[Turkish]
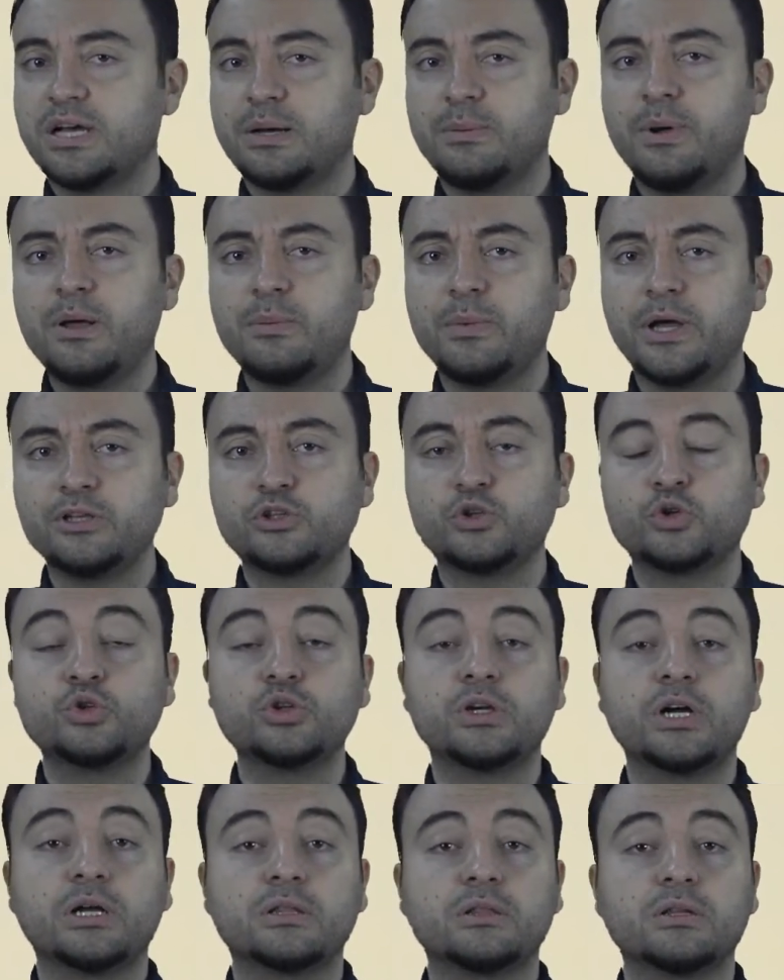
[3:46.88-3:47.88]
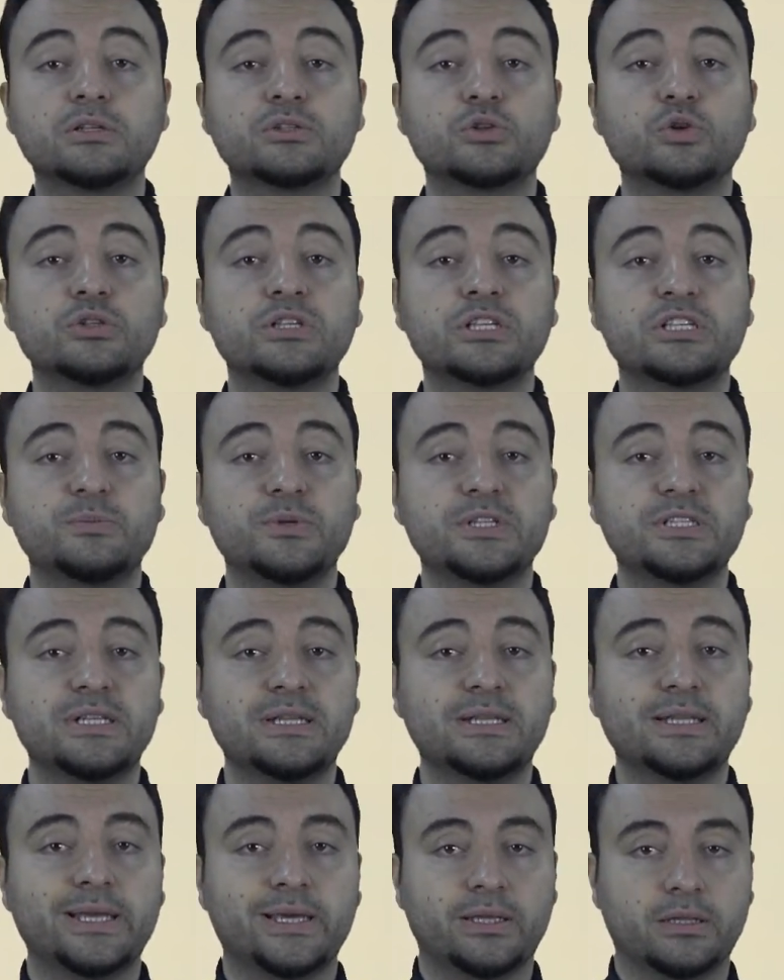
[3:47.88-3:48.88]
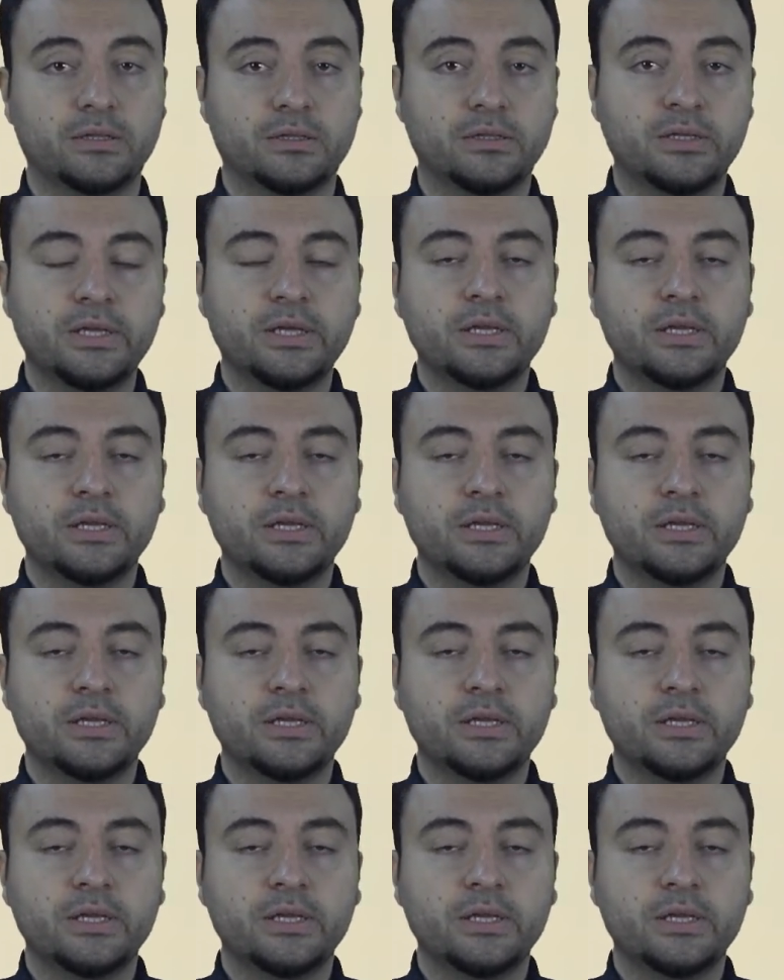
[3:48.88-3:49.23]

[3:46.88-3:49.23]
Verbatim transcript: tamamen çocuk hakları sözleşmesine dayalı.